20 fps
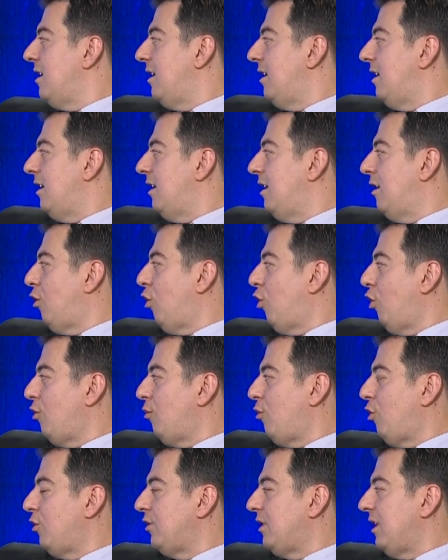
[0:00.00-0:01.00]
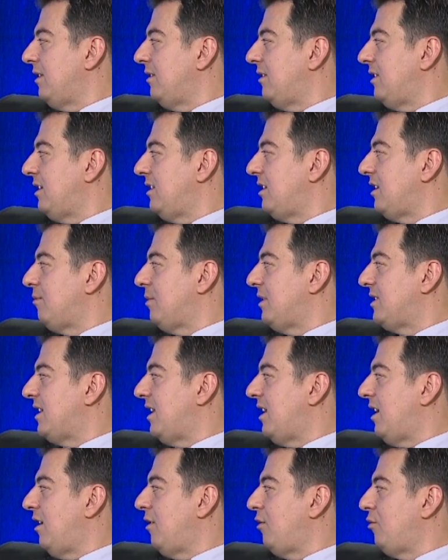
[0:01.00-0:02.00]
E, ee, Hormor'dan dedik
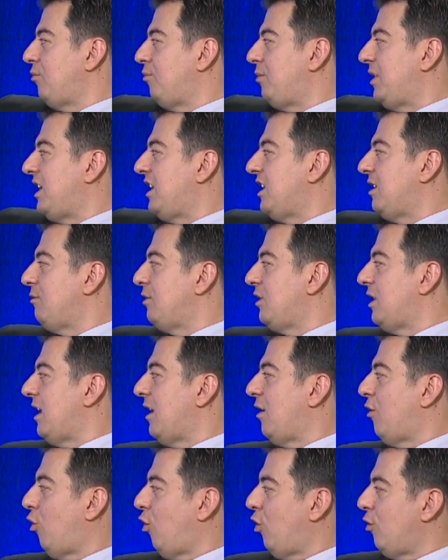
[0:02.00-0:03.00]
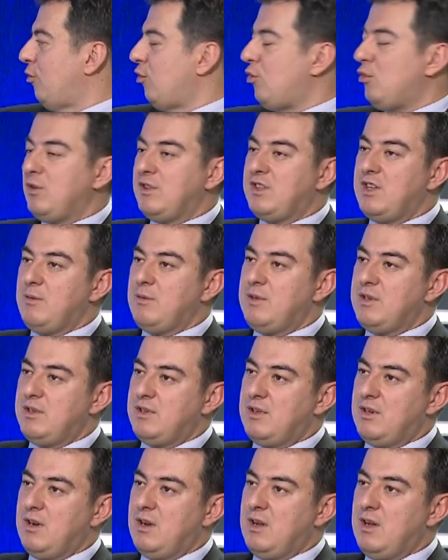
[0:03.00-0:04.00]
mesela bir 20 de Hormor
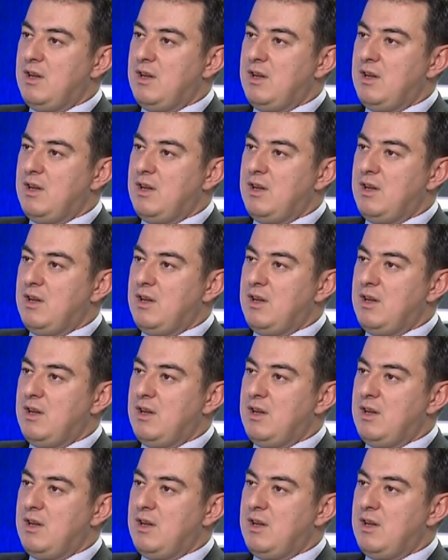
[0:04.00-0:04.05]
üretebilir.